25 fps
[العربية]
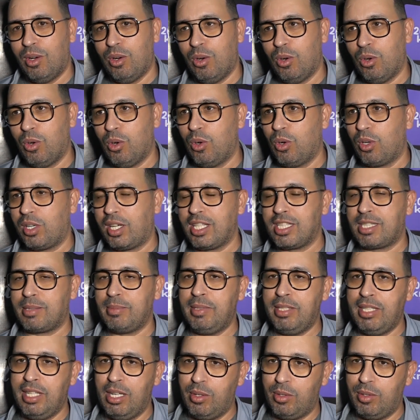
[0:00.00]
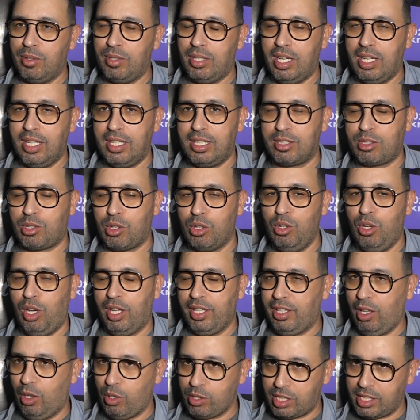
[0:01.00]
وكنتمناو نكونوا
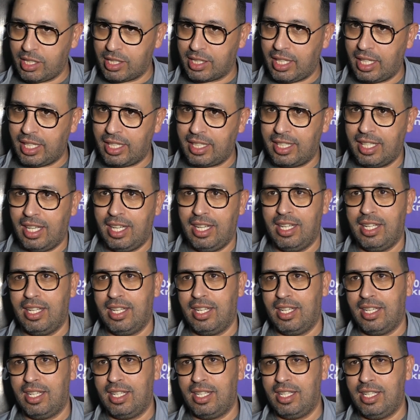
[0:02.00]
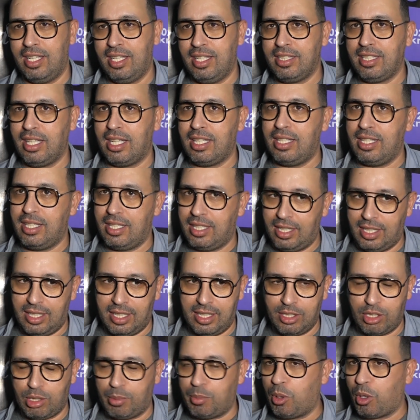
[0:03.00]
عند حسن الظن ديال ديال
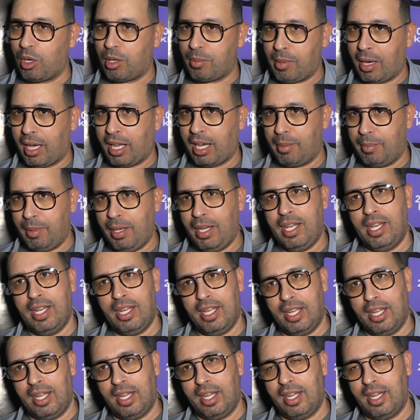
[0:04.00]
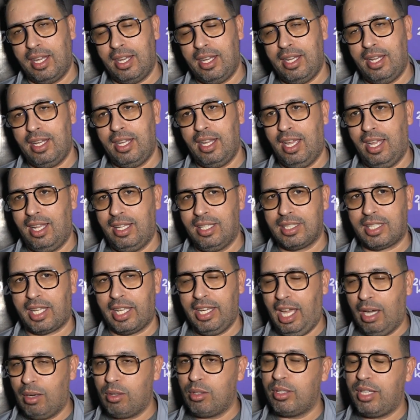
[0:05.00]
الجمهور المغربي اللي اللي
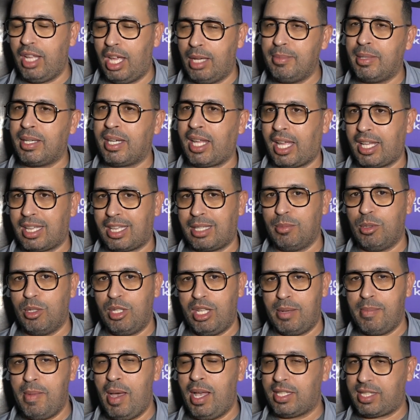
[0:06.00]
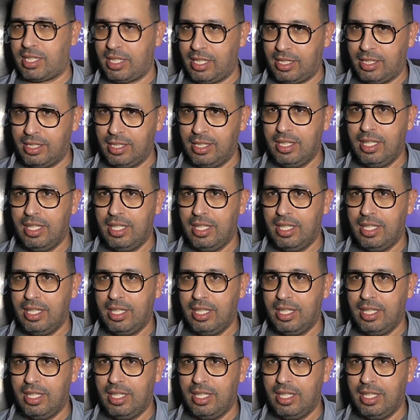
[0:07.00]
كنحاولوا دائما نقدموا ليه ما احسن